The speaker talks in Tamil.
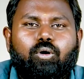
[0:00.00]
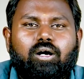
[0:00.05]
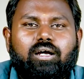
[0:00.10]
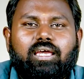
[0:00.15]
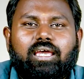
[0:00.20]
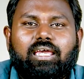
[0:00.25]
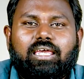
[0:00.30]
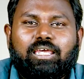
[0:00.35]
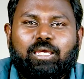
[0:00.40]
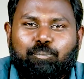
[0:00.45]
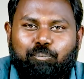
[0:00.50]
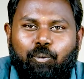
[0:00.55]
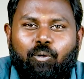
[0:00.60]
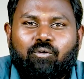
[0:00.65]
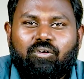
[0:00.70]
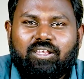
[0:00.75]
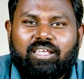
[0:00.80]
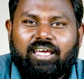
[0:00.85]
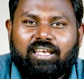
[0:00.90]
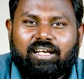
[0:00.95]
ஓகே இப்போ
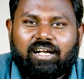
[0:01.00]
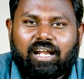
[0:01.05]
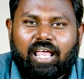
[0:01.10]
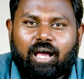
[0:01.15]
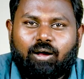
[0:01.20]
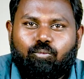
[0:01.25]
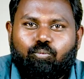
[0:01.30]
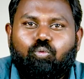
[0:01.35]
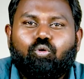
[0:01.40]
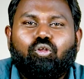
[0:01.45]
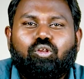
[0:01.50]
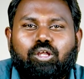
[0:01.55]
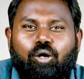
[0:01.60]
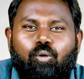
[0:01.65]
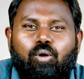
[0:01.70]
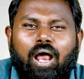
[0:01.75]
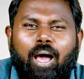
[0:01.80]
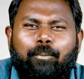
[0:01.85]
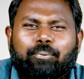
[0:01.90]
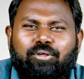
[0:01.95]
வந்து என்னென்னா
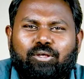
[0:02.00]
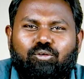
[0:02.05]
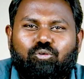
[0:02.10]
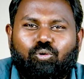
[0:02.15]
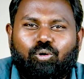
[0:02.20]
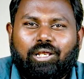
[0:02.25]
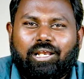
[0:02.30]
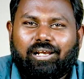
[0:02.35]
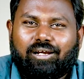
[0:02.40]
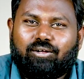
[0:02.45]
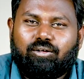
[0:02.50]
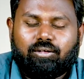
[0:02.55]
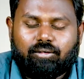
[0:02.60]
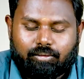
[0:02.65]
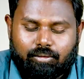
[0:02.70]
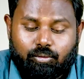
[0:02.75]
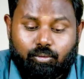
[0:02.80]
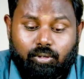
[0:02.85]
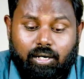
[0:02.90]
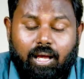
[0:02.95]
புதுசாக ஒரு ஆப்ஷன்
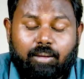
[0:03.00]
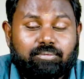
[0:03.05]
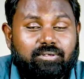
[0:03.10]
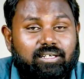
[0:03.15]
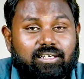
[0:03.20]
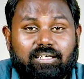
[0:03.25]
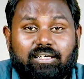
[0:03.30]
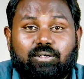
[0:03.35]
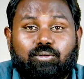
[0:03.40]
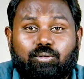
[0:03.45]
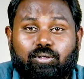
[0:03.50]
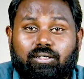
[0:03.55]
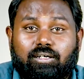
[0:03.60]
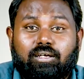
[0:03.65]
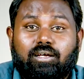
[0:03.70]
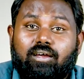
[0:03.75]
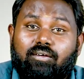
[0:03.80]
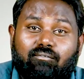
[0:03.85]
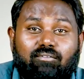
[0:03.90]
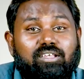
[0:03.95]
சொல்லியிருக்கோம் ஒரு ஆப்ஷனு ஒரு
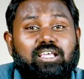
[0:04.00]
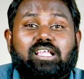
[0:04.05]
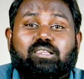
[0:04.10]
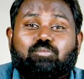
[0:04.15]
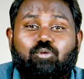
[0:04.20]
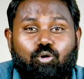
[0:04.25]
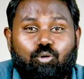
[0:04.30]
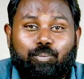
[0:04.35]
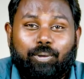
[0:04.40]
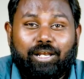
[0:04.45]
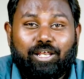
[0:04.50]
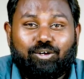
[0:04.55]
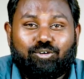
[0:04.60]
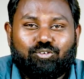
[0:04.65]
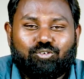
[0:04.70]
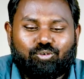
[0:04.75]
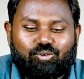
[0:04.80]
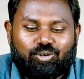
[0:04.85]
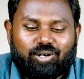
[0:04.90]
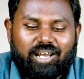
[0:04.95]
வித்தியாசமாக ஒன்று
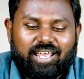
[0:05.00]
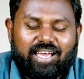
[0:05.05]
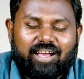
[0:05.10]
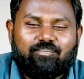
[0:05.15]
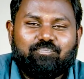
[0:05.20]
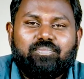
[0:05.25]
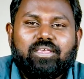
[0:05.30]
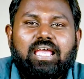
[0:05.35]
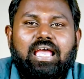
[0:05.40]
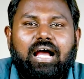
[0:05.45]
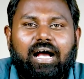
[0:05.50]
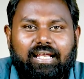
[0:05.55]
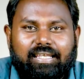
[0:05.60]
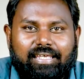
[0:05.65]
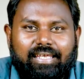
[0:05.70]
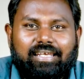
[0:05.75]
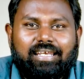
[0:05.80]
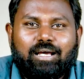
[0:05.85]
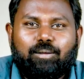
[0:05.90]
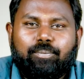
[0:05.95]
பண்ணியிருக்கோம்னு சொன்னோம் இல்லையா
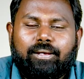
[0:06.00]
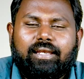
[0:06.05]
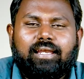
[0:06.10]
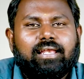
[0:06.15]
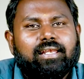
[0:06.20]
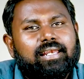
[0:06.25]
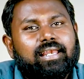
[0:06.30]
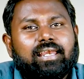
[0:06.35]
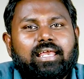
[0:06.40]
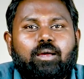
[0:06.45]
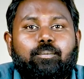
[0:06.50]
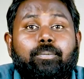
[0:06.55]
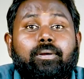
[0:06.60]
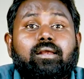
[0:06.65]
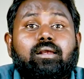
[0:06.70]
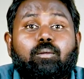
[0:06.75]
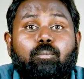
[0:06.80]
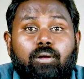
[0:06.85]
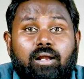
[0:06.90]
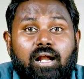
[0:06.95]
அது என்ன அப்படின்னா நிறையா
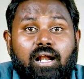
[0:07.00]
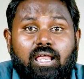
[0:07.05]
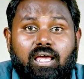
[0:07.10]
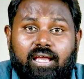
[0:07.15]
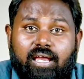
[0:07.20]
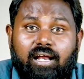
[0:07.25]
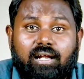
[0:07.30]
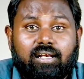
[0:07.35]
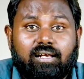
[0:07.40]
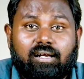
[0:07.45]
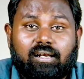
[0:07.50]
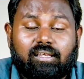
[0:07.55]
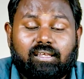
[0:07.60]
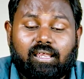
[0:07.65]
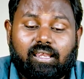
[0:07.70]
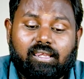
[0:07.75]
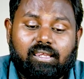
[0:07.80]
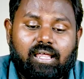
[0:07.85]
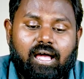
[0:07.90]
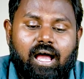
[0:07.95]
பேர் ரொம்ப நாளாக கேட்டுக்கிட்டு
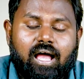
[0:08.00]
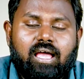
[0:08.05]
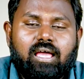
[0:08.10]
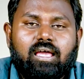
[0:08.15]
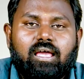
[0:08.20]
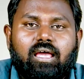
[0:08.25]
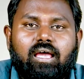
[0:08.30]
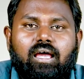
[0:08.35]
இருந்தது தான்